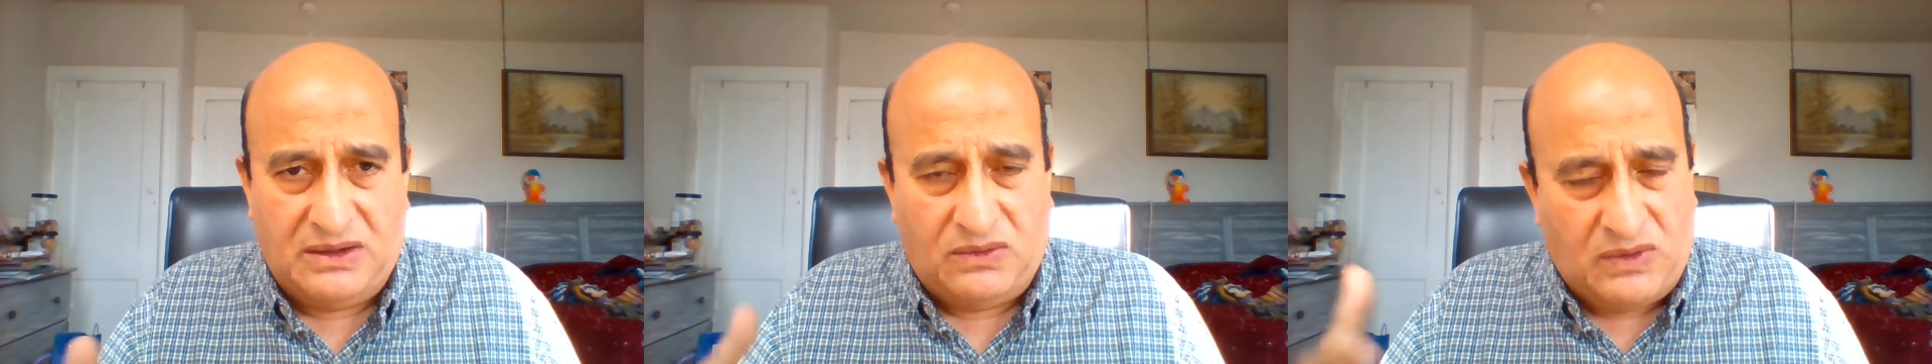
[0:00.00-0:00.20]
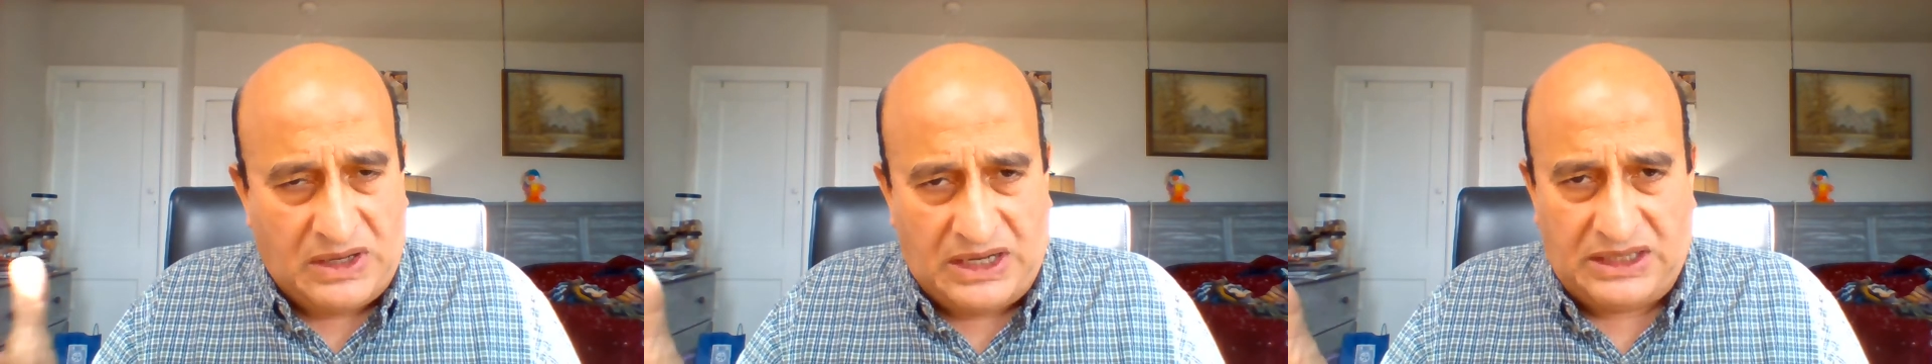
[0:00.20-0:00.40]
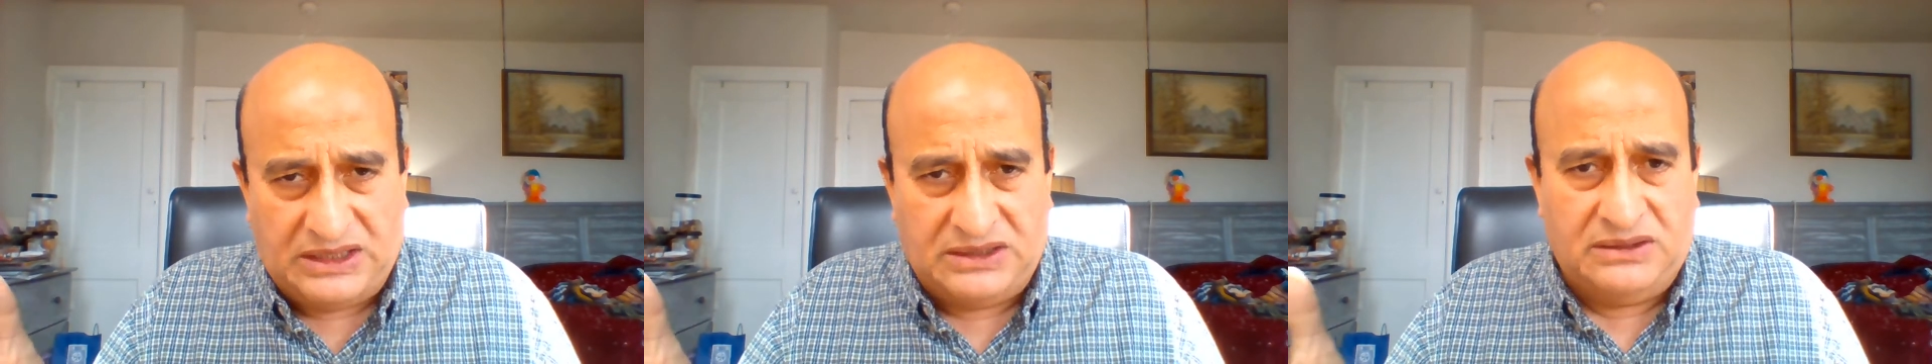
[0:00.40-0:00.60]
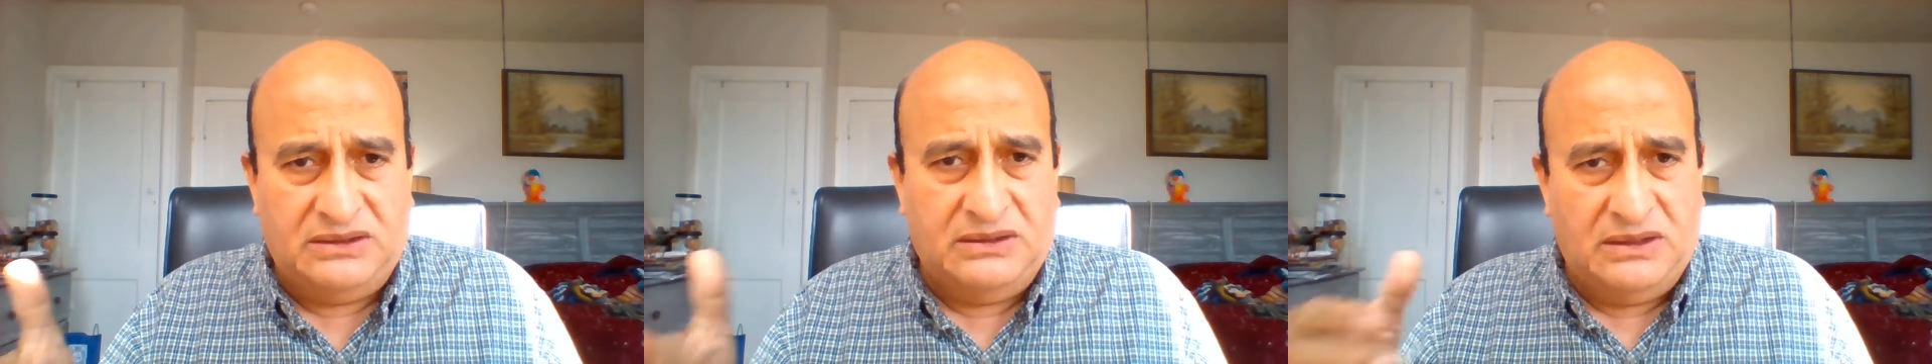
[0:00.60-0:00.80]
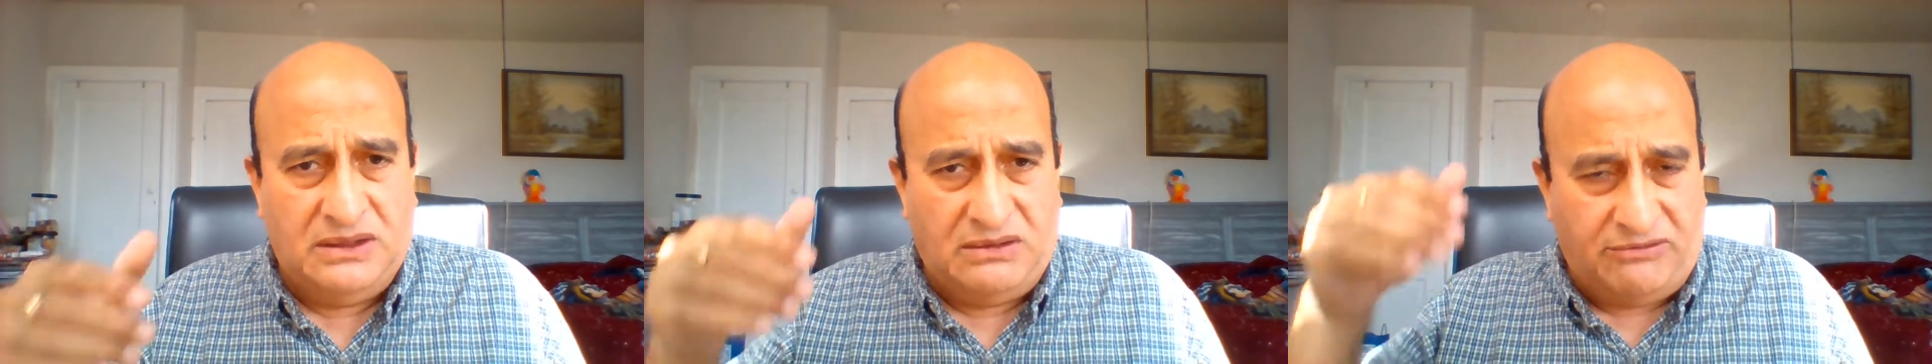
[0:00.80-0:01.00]
واحد
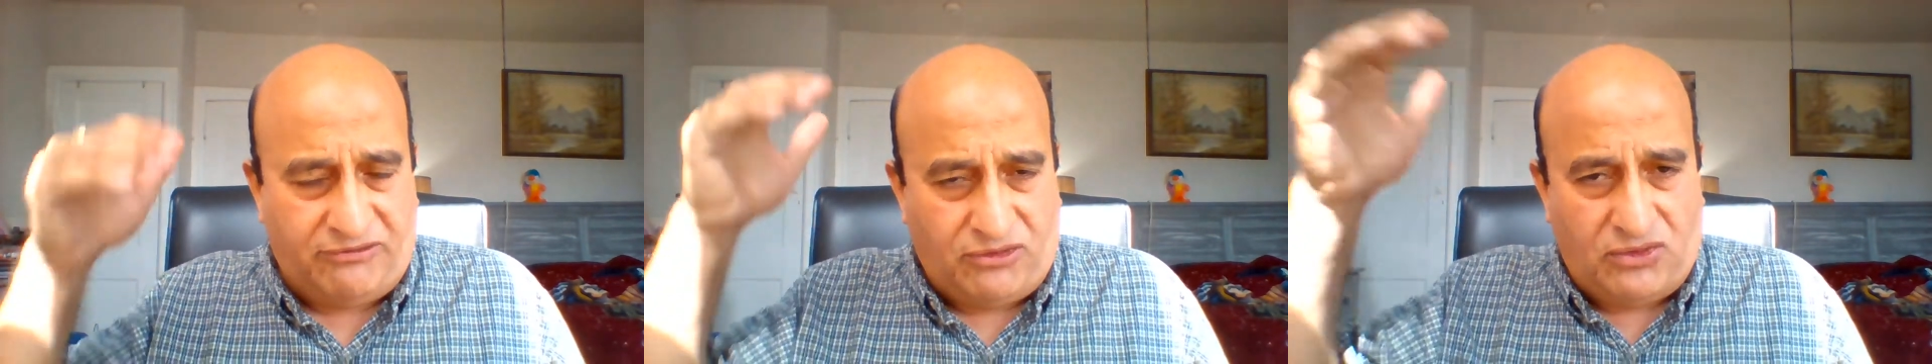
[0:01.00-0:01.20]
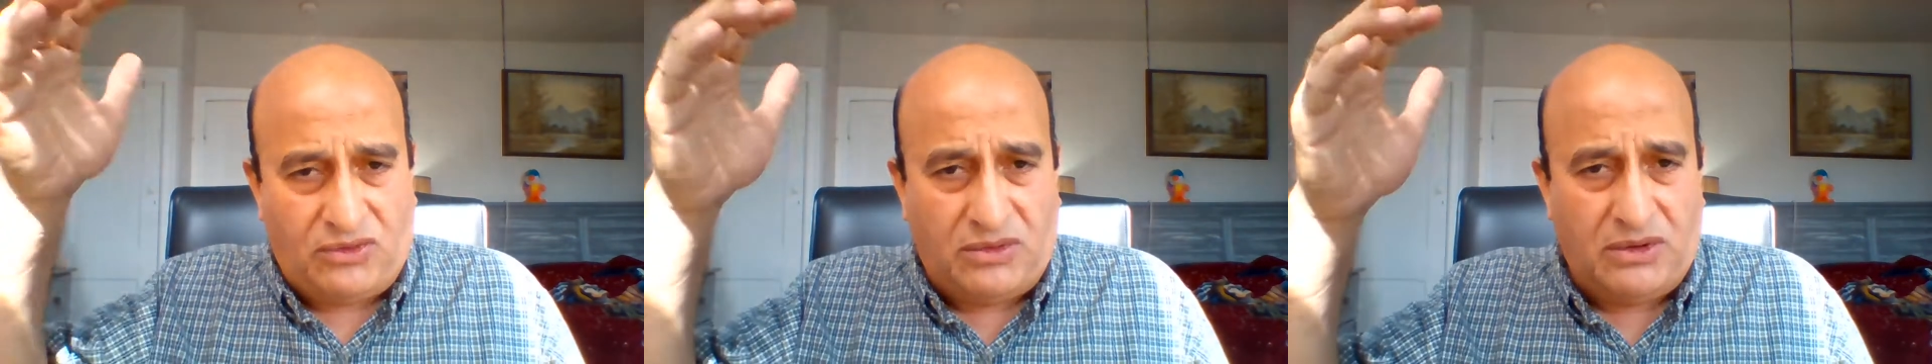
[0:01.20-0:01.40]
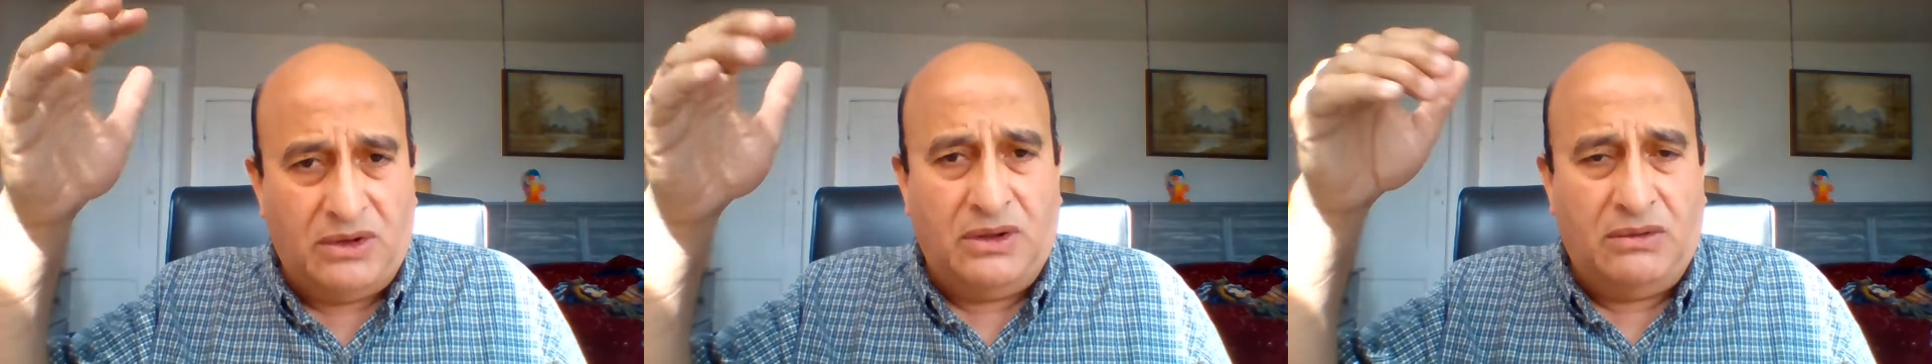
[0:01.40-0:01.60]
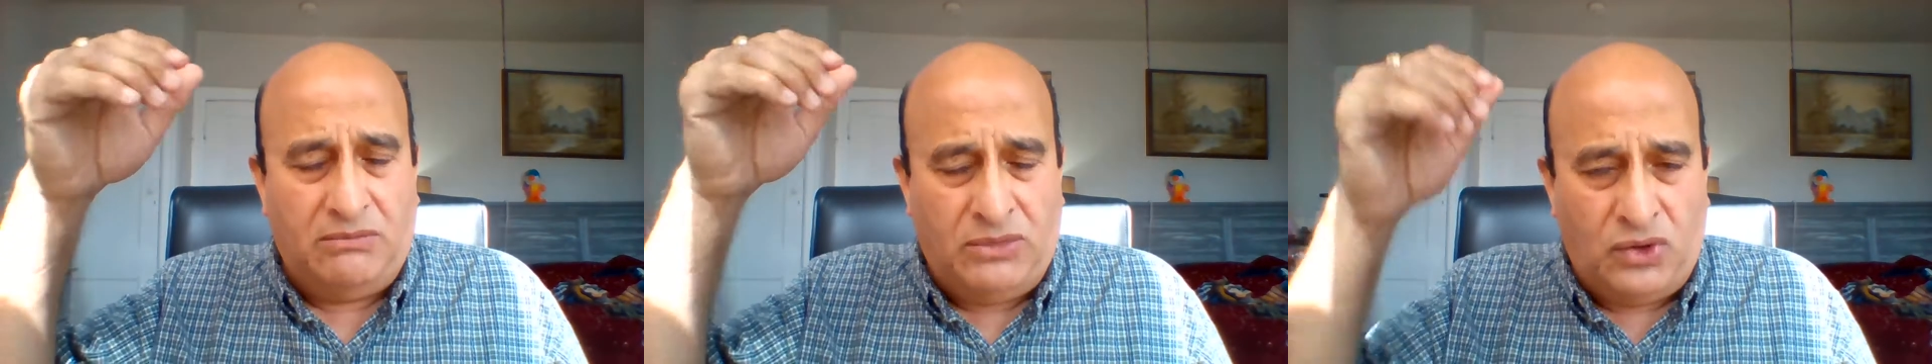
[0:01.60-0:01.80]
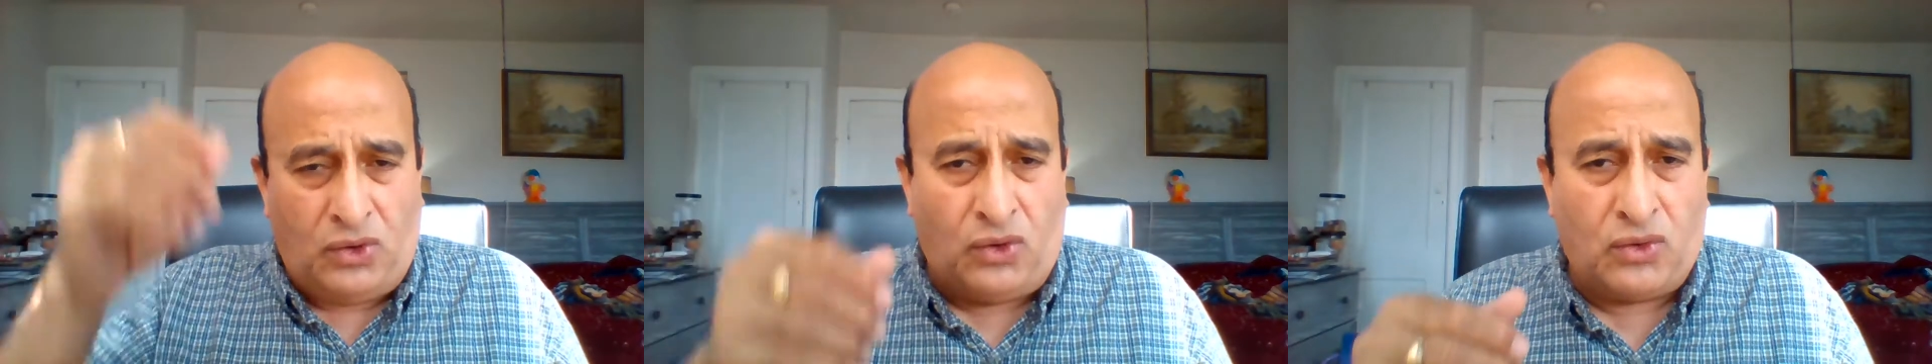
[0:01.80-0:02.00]
فوق
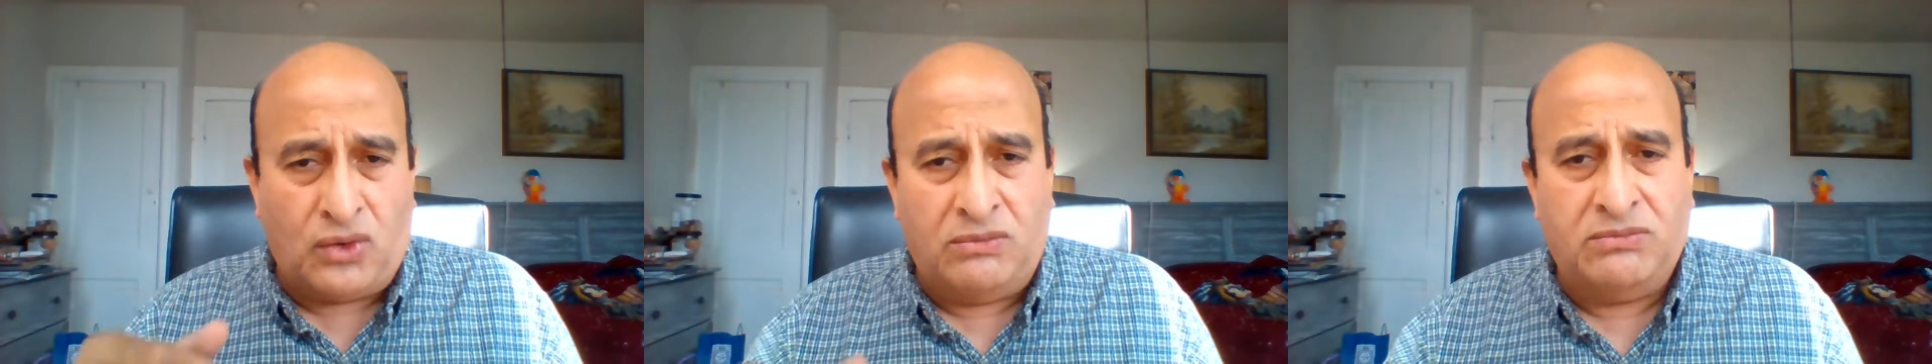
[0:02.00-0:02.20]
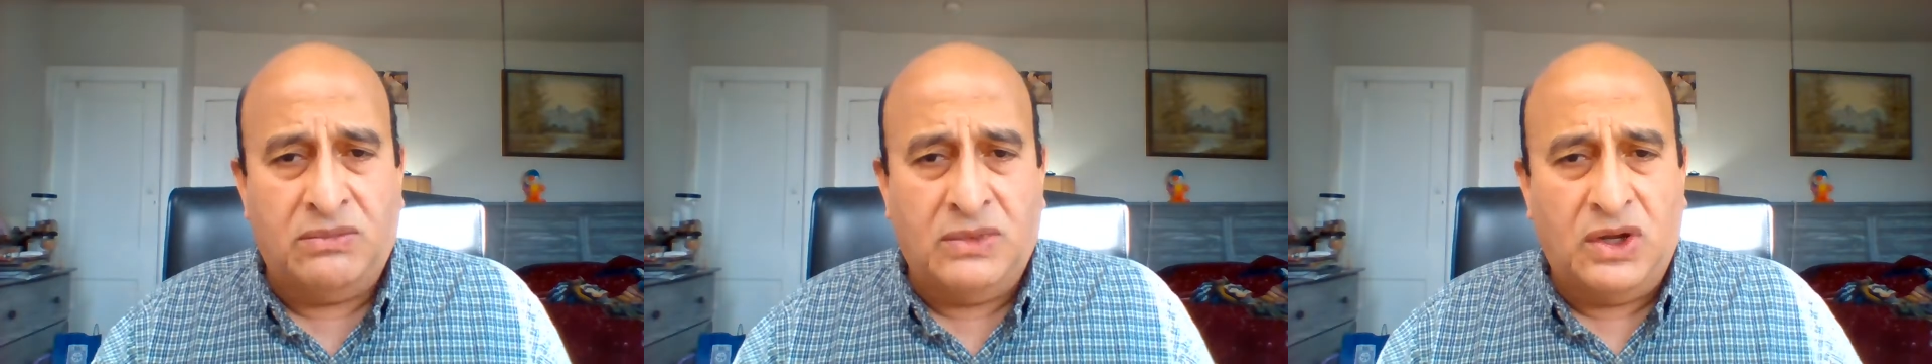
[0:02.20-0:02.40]
بيحكم